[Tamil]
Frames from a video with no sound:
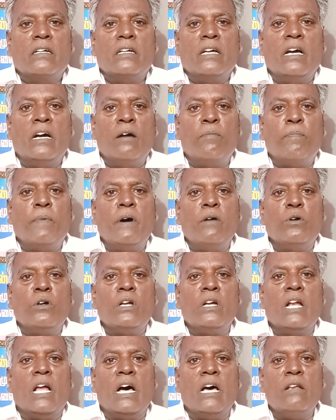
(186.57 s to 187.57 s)
என்
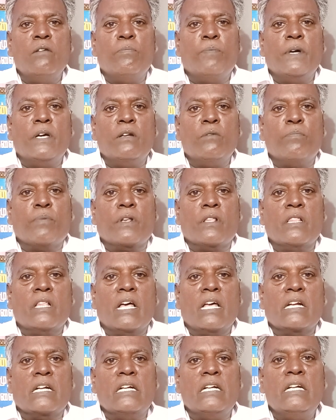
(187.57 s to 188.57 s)
அப்பாவோட நாலு பேர்
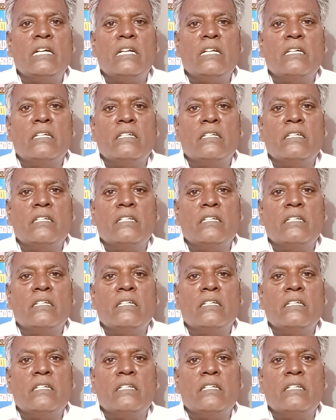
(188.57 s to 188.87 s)
பிறந்தார்கள்